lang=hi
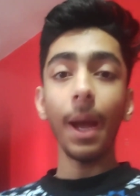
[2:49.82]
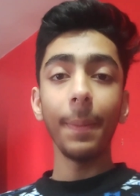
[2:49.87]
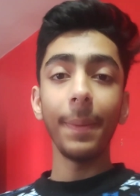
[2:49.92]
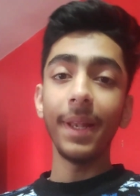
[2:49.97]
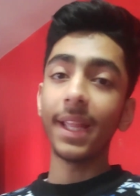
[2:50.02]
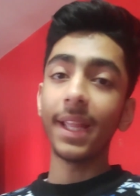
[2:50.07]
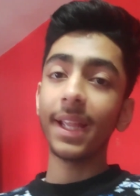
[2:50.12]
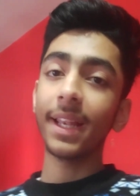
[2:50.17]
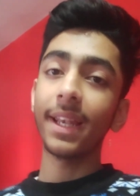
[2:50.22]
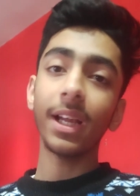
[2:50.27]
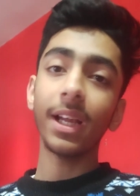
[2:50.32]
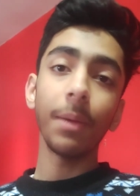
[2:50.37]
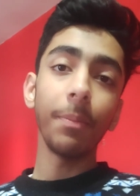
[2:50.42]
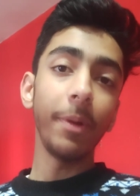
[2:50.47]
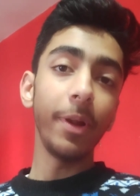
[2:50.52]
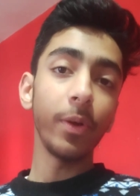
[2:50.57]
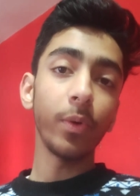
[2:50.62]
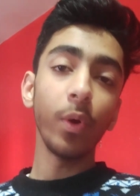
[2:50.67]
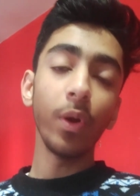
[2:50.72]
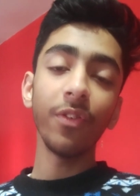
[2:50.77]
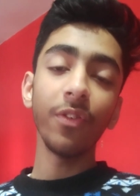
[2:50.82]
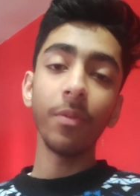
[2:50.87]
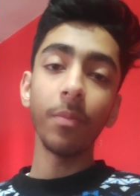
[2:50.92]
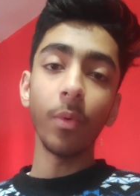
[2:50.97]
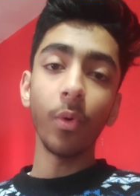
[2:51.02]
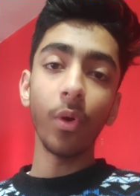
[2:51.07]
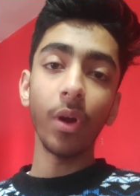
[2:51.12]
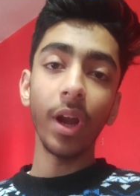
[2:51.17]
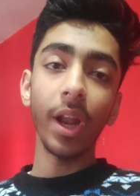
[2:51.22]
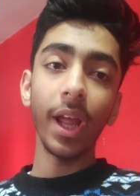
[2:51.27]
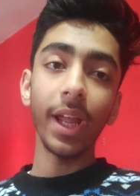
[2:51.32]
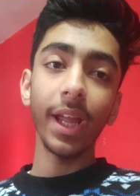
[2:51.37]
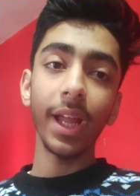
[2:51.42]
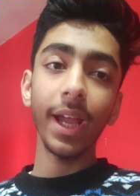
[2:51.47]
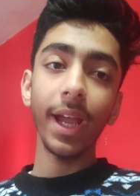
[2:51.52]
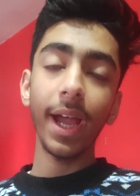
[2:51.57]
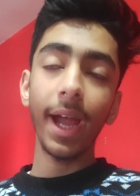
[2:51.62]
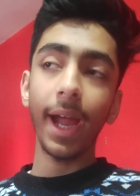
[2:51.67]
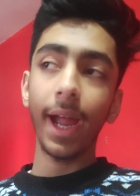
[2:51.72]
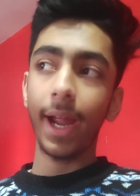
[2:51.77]
अभी लिखने का बिल्कुल भी मूड नहीं
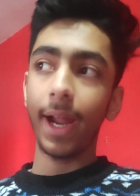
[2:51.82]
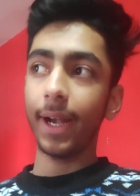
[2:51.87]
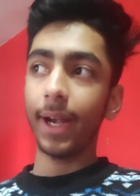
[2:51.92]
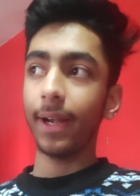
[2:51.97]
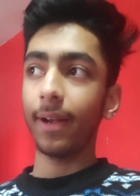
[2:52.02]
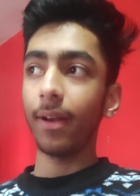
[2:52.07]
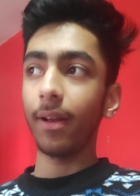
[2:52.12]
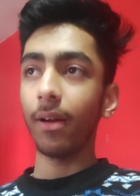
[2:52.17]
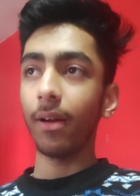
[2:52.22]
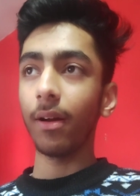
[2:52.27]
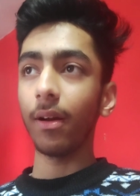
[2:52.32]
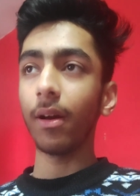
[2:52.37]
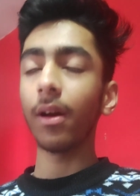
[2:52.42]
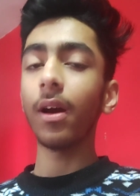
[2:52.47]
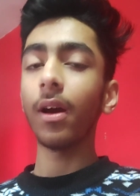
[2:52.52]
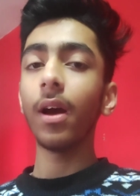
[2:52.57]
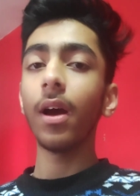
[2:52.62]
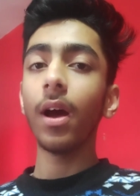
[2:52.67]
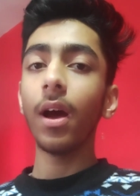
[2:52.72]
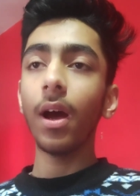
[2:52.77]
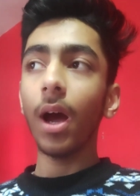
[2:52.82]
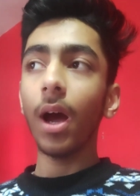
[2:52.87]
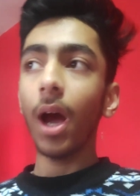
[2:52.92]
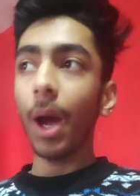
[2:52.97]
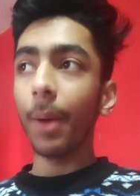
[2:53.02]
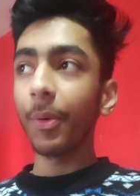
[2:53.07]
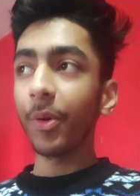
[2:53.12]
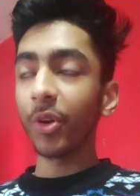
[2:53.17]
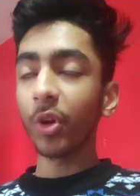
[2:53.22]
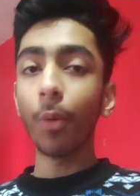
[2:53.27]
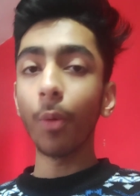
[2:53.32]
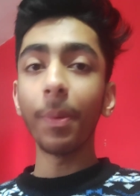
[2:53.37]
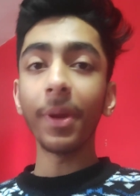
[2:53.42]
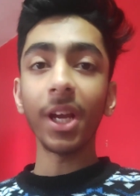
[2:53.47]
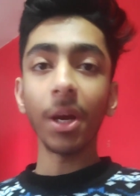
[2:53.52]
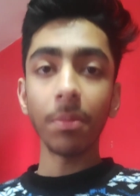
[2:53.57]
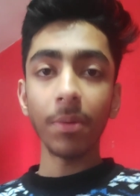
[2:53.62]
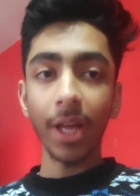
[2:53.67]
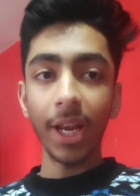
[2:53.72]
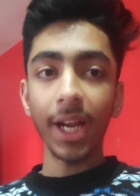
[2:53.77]
है एंड uh, अभी इनको
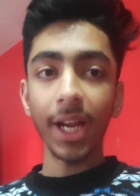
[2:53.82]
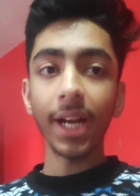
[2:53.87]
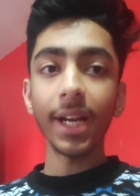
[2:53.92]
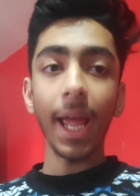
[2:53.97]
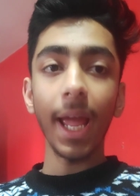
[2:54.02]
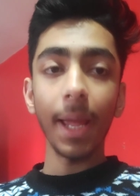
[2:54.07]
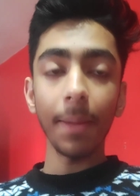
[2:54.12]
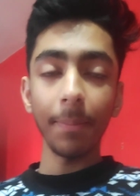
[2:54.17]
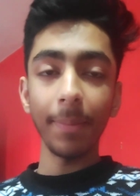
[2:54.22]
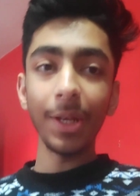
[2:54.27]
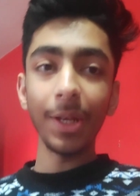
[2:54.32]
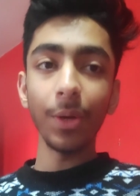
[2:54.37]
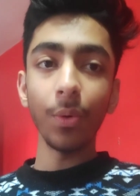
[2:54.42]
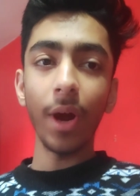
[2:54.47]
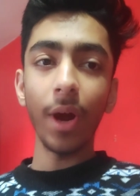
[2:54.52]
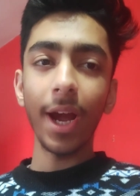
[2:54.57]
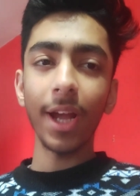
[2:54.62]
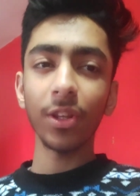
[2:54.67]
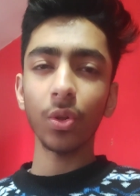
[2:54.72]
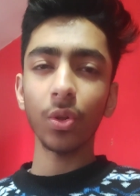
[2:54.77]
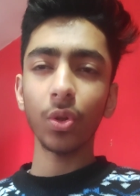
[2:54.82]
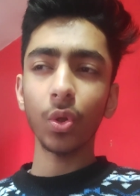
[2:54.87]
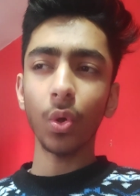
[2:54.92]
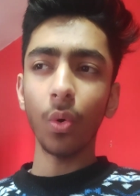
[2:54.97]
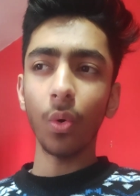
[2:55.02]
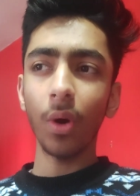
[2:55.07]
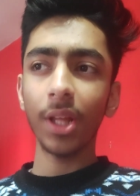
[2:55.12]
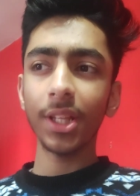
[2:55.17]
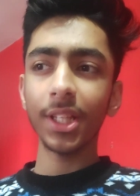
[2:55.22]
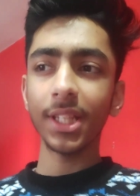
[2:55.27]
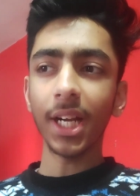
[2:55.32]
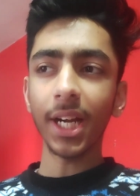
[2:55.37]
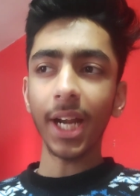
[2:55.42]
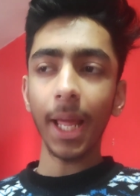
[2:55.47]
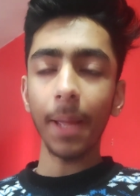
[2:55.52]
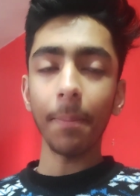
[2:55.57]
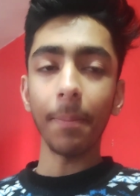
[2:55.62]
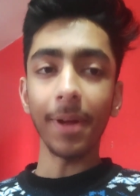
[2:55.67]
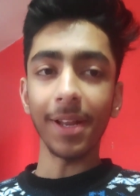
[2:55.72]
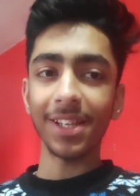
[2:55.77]
पिकअप करने का टाइम भी नहीं हुआ है तो थोड़ा जितना
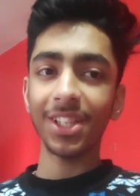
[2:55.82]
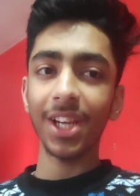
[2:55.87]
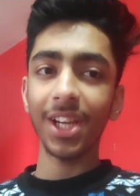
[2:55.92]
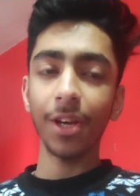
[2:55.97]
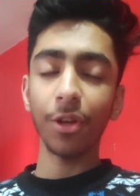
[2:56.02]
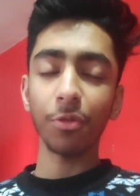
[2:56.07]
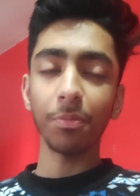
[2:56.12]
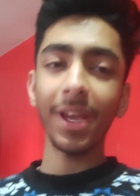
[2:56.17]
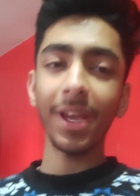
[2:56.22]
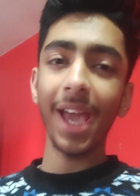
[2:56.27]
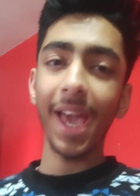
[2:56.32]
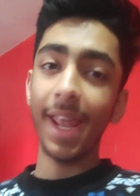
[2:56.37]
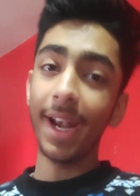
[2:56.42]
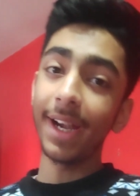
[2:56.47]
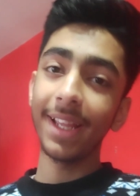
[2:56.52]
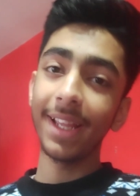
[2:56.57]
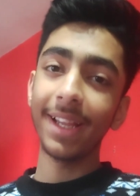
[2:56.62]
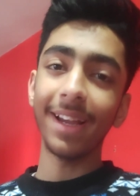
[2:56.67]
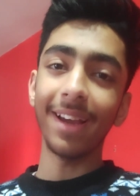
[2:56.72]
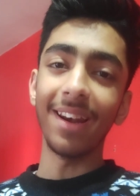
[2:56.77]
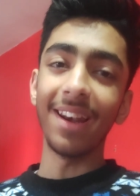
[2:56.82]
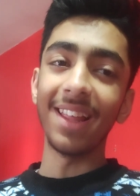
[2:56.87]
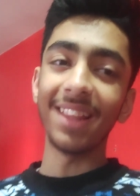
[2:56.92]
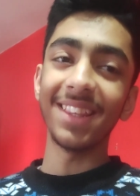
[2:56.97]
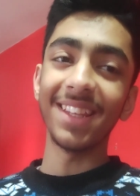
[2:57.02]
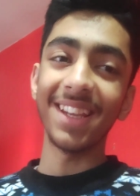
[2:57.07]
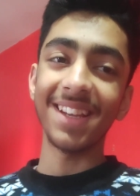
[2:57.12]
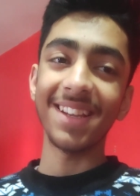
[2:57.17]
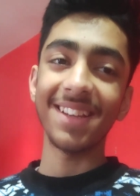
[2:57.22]
टाइम बचा है उसमें एडिटिंग कर लेते